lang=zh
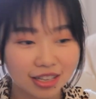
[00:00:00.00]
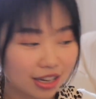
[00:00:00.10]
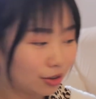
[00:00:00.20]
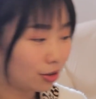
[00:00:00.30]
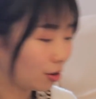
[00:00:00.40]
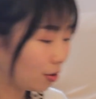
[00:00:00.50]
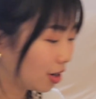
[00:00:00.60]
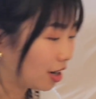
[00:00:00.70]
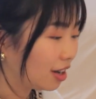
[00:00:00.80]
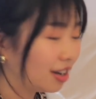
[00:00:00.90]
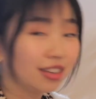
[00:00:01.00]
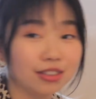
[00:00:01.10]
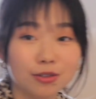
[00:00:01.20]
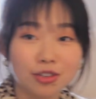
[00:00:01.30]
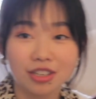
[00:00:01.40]
接收了，
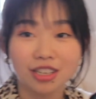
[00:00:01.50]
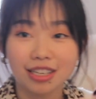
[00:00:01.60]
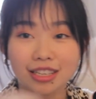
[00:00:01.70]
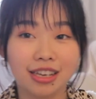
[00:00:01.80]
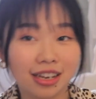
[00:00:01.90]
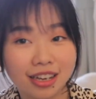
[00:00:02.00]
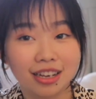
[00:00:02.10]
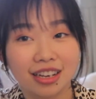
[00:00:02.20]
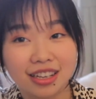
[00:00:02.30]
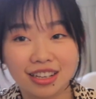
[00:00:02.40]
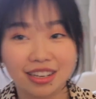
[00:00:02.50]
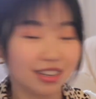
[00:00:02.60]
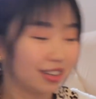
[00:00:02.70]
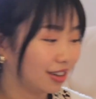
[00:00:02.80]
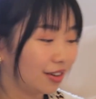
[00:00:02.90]
就是这
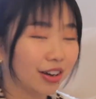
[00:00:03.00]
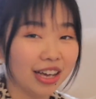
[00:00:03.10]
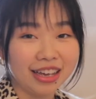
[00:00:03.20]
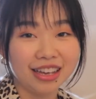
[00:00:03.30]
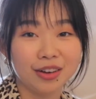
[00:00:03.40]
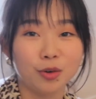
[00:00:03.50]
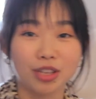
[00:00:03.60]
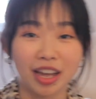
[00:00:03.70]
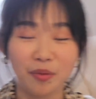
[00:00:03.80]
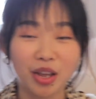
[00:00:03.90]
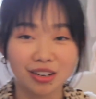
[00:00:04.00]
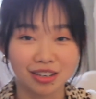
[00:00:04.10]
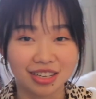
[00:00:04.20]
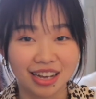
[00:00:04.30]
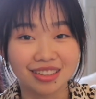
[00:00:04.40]
些，OK，我才变
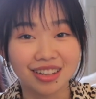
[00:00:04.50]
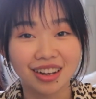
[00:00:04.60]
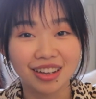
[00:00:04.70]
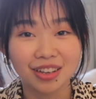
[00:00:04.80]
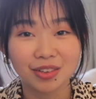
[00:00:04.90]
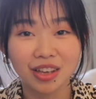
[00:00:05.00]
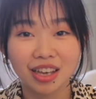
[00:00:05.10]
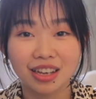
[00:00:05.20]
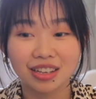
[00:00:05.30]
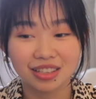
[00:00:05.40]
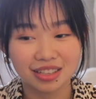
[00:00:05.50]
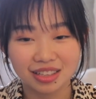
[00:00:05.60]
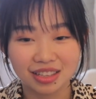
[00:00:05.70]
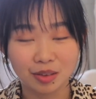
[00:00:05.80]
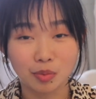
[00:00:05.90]
成这样的。所以
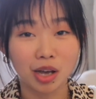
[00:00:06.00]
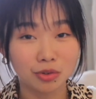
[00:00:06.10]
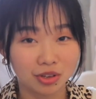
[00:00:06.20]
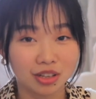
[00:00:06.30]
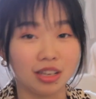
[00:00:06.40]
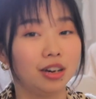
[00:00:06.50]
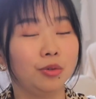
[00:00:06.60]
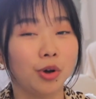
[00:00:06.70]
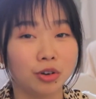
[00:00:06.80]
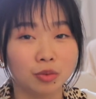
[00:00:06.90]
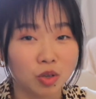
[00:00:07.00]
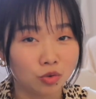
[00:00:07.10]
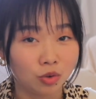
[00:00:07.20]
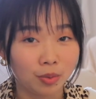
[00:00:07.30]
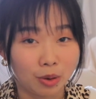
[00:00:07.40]
你不要觉得你和我有什
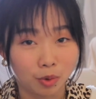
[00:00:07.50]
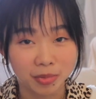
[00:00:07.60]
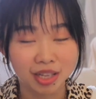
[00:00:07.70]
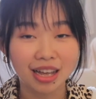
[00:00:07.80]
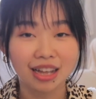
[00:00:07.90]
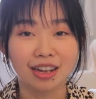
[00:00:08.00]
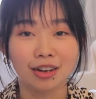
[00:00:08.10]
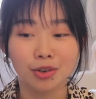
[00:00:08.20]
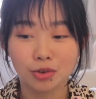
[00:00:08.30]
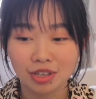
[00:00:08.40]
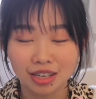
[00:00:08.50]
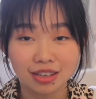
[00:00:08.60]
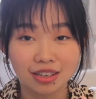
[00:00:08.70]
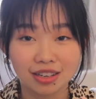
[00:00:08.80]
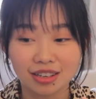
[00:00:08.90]
么区别，我们的大脑都是
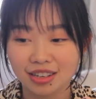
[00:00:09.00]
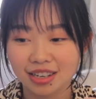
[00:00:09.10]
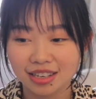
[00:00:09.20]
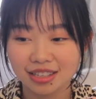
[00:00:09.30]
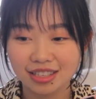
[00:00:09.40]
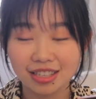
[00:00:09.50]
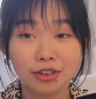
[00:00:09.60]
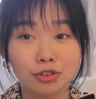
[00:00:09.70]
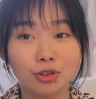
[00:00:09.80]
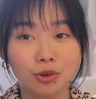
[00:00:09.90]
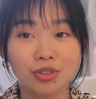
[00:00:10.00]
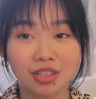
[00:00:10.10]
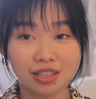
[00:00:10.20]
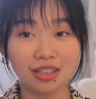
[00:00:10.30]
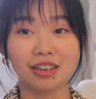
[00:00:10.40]
一个接收
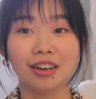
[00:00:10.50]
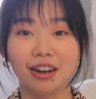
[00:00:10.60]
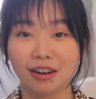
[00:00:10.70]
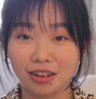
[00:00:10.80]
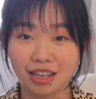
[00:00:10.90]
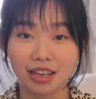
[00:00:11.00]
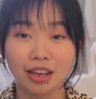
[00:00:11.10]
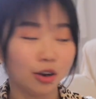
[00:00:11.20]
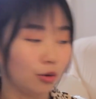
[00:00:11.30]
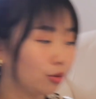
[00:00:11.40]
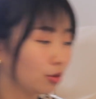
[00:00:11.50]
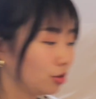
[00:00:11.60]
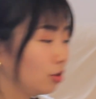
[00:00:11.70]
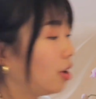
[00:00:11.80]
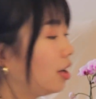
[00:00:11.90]
器而已。如
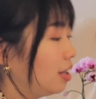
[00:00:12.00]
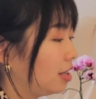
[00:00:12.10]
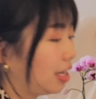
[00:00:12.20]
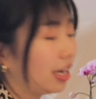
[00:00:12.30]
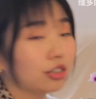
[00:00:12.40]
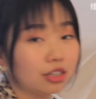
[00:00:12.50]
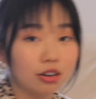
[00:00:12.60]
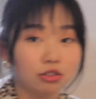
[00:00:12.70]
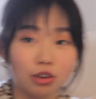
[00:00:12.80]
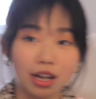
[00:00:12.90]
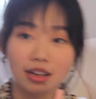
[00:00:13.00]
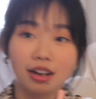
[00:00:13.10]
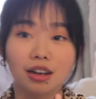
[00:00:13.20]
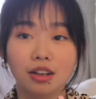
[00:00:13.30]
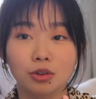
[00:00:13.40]
果说你也上传
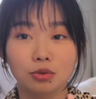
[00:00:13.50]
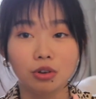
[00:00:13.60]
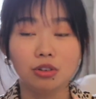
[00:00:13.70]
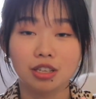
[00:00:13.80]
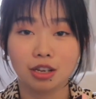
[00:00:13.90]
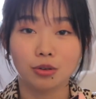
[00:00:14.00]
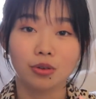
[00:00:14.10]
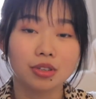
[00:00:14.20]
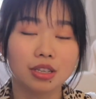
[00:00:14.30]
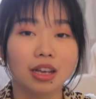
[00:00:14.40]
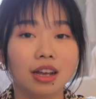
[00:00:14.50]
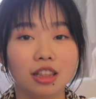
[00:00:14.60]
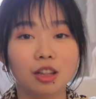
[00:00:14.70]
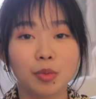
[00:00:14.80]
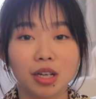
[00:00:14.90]
了所有这些东西，
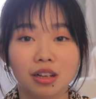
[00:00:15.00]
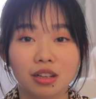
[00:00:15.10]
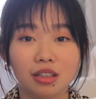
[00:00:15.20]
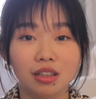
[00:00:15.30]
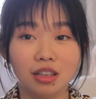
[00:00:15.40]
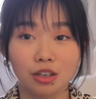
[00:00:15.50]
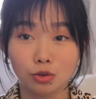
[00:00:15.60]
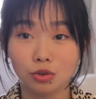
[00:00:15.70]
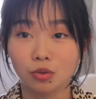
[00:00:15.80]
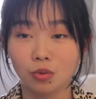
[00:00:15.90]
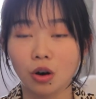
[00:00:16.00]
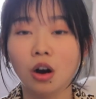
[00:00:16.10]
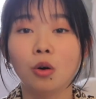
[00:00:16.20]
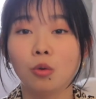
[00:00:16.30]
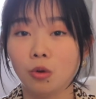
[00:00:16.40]
那么你就是
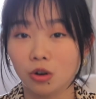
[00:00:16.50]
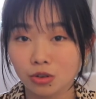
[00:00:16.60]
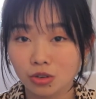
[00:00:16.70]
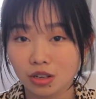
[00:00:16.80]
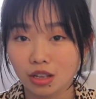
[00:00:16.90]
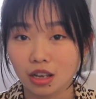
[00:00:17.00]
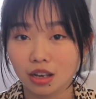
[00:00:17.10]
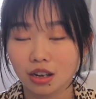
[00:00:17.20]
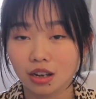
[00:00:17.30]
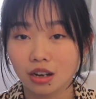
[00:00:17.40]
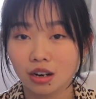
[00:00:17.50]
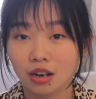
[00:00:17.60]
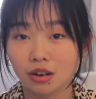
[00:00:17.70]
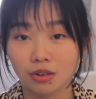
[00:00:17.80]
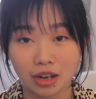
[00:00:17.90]
我，我就是你。
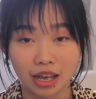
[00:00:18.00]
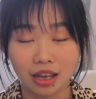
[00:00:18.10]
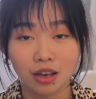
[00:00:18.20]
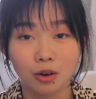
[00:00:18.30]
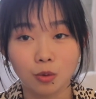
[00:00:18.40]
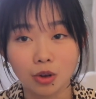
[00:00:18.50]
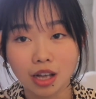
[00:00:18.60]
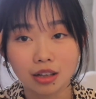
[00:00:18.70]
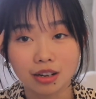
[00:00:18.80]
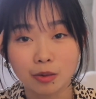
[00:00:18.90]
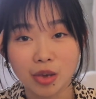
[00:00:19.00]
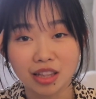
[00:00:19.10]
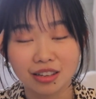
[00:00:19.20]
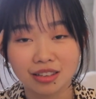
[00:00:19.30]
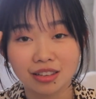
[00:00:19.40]
OK，我脑子里
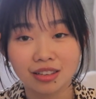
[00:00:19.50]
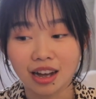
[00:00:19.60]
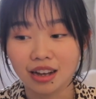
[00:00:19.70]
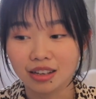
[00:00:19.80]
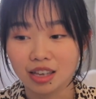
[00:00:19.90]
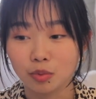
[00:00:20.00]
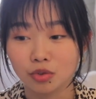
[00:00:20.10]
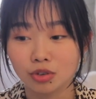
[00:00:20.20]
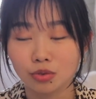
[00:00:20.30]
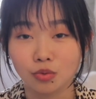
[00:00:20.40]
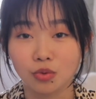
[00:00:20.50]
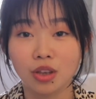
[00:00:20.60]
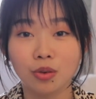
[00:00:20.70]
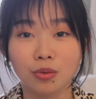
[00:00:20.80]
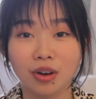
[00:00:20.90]
面的思想也不是
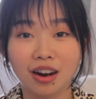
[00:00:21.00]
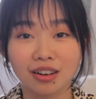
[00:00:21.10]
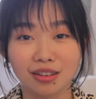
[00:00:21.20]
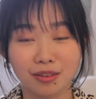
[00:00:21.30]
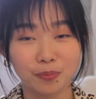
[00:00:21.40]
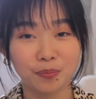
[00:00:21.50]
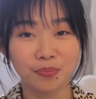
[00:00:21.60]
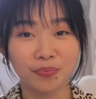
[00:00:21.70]
独一无二的。